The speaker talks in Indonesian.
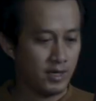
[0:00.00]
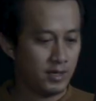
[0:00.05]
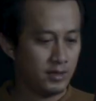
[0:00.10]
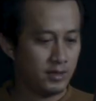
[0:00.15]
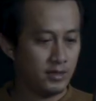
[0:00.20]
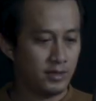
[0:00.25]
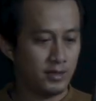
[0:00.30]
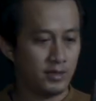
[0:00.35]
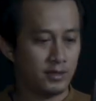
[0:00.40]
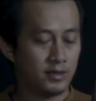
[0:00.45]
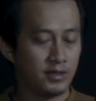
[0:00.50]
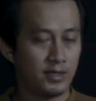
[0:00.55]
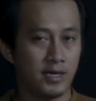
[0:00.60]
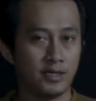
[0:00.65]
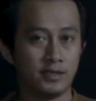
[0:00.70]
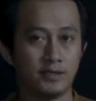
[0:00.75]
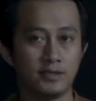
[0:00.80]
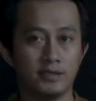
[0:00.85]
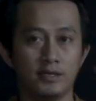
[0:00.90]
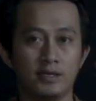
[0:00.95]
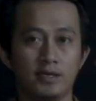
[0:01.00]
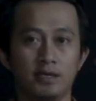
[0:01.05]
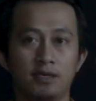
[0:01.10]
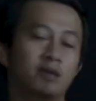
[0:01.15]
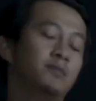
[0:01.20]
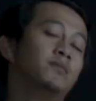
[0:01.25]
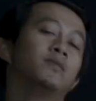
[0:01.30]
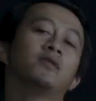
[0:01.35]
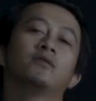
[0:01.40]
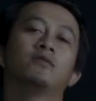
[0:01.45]
okay, ini tes
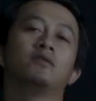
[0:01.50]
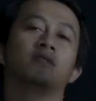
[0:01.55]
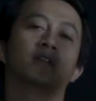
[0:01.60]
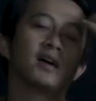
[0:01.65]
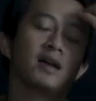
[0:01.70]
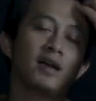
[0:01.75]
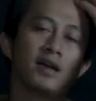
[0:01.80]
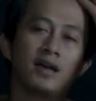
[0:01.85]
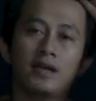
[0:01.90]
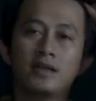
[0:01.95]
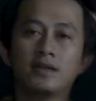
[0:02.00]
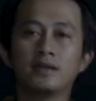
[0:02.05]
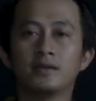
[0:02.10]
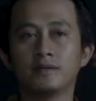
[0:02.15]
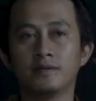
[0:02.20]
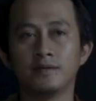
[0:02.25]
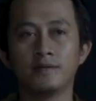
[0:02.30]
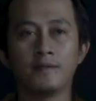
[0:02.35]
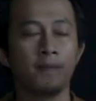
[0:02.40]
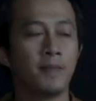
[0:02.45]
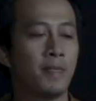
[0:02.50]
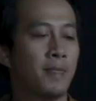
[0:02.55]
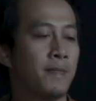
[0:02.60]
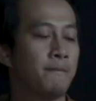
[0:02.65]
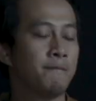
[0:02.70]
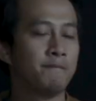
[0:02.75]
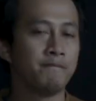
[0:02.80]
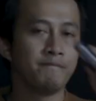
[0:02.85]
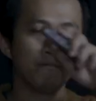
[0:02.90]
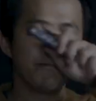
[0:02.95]
ini menggunakan
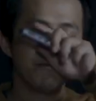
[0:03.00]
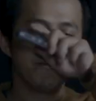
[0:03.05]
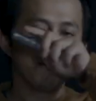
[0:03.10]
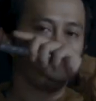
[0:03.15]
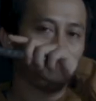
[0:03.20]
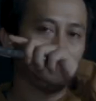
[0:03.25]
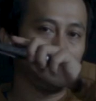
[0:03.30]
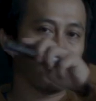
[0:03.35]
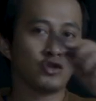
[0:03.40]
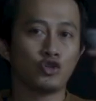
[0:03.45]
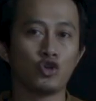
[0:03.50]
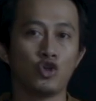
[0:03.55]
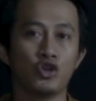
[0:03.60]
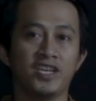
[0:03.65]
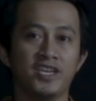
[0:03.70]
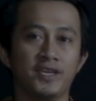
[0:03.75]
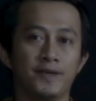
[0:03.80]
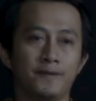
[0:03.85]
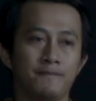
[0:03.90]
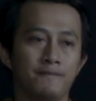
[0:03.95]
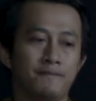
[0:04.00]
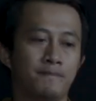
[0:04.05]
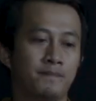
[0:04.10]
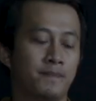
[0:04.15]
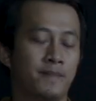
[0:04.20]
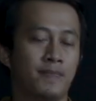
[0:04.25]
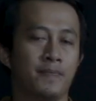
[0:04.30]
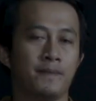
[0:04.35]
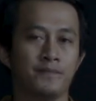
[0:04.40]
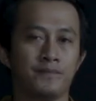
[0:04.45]
Sony
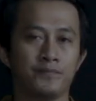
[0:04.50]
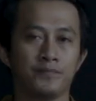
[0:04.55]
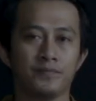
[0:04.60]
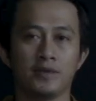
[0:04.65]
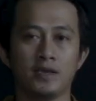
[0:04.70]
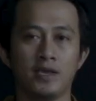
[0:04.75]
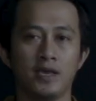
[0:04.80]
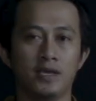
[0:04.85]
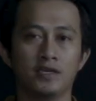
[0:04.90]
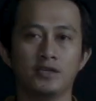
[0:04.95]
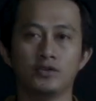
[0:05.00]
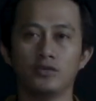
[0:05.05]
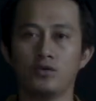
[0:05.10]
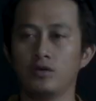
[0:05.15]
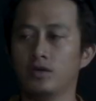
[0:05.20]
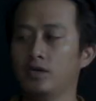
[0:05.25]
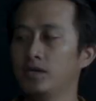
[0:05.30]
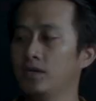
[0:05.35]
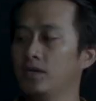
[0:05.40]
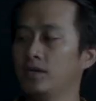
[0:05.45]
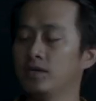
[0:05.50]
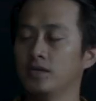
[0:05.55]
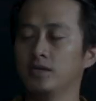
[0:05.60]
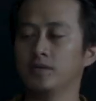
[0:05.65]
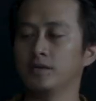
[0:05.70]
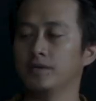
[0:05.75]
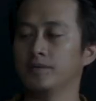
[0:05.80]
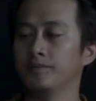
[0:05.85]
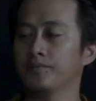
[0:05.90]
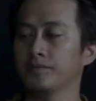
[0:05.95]
ini Sony
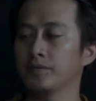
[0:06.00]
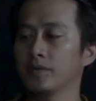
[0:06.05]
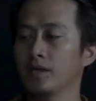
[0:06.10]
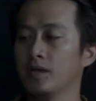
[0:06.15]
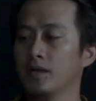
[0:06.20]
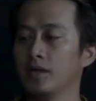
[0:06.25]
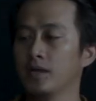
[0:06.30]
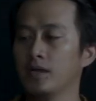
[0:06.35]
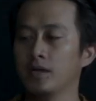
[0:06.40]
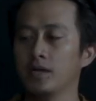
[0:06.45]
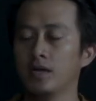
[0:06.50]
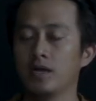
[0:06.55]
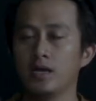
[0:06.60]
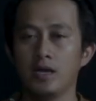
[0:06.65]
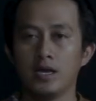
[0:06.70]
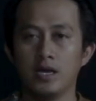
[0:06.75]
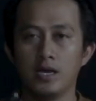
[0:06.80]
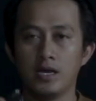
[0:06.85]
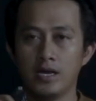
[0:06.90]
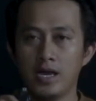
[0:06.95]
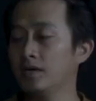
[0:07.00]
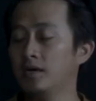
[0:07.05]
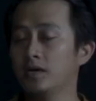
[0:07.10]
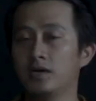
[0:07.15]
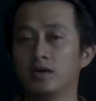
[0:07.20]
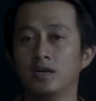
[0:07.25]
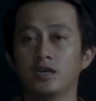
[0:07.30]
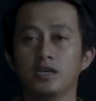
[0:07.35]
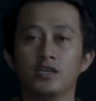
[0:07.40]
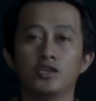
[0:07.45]
ini
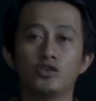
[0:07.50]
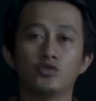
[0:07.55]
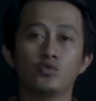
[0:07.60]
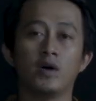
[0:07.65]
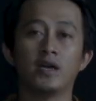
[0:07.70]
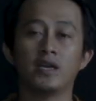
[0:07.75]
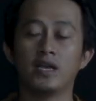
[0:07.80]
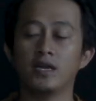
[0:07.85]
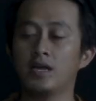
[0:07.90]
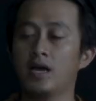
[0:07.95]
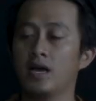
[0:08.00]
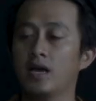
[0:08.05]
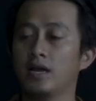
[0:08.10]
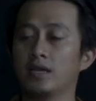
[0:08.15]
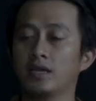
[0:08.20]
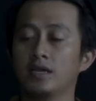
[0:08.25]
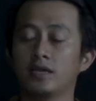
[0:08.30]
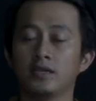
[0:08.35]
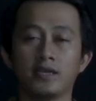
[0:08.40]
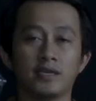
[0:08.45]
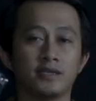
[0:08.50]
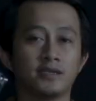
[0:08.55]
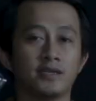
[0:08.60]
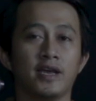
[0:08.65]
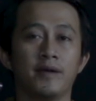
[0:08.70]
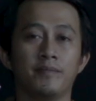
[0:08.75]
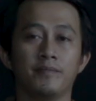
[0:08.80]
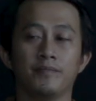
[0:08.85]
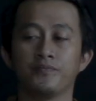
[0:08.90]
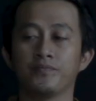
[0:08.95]
uh, ini suara dari
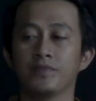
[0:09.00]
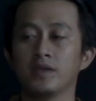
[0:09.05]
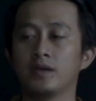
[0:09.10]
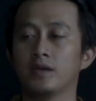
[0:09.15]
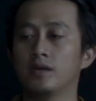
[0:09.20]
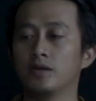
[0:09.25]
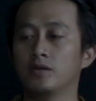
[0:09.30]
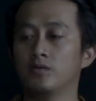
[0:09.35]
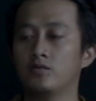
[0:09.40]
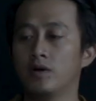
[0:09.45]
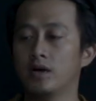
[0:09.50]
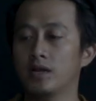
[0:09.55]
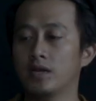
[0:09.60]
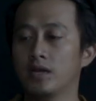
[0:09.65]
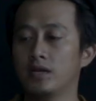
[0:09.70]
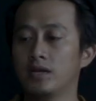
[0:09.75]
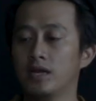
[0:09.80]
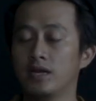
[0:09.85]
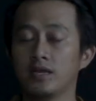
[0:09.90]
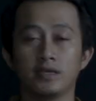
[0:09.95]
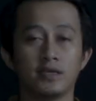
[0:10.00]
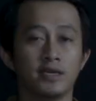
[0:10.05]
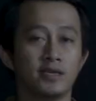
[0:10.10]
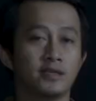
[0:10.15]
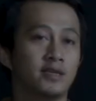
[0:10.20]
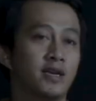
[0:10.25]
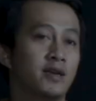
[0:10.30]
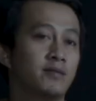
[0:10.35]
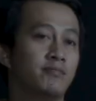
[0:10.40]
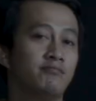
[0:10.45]
test cam. suara dari
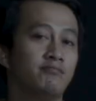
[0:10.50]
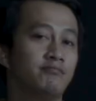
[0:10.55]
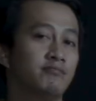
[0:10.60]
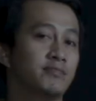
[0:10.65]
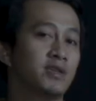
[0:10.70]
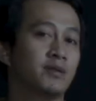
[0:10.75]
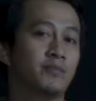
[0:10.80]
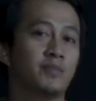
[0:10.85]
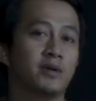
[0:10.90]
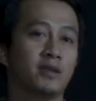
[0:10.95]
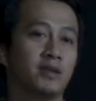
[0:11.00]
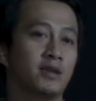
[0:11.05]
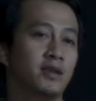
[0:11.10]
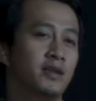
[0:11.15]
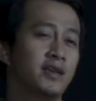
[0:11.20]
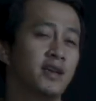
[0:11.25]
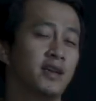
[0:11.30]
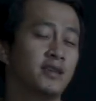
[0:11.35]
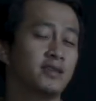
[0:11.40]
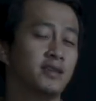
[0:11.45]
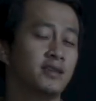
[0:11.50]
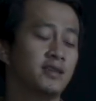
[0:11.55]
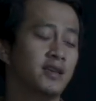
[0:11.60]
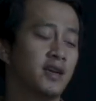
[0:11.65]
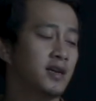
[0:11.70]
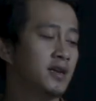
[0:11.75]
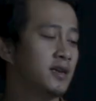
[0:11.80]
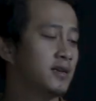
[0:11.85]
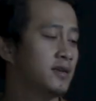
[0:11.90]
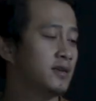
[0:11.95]
test cam seperti ini
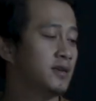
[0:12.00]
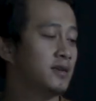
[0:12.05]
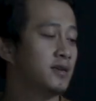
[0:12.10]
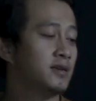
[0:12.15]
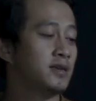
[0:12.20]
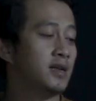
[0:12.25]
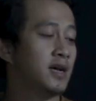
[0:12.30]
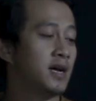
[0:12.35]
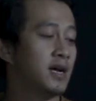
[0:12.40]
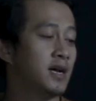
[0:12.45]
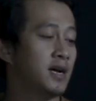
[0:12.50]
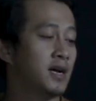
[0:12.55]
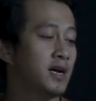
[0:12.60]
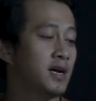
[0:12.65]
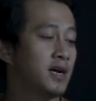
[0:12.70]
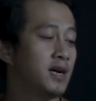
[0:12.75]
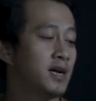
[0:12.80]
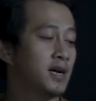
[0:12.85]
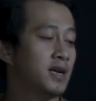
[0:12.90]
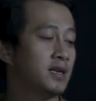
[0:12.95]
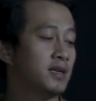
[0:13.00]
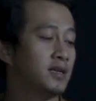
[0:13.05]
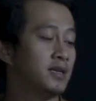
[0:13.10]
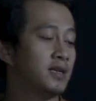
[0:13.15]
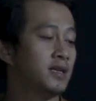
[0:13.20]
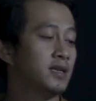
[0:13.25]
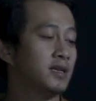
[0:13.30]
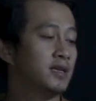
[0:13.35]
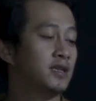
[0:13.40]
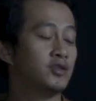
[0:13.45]
hasilnya dan
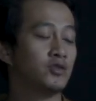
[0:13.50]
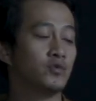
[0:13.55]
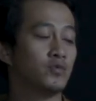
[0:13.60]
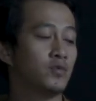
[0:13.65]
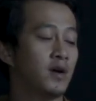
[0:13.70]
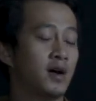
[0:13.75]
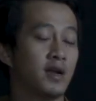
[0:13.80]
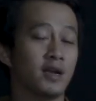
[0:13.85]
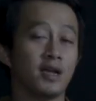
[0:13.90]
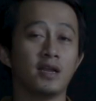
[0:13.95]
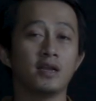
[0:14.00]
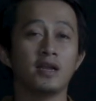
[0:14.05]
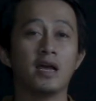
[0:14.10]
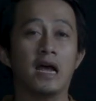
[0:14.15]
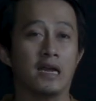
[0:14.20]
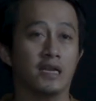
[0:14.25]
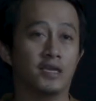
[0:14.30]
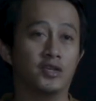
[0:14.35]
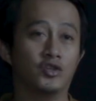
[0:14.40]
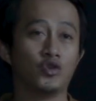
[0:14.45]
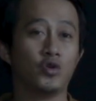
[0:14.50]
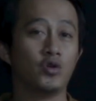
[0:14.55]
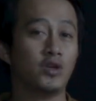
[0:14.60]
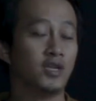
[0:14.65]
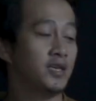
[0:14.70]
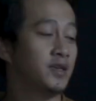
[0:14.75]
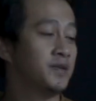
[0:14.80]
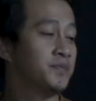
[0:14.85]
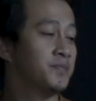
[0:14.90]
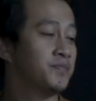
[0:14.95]
ini suara dari
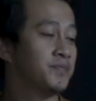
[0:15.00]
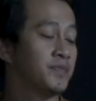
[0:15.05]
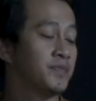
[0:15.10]
Sony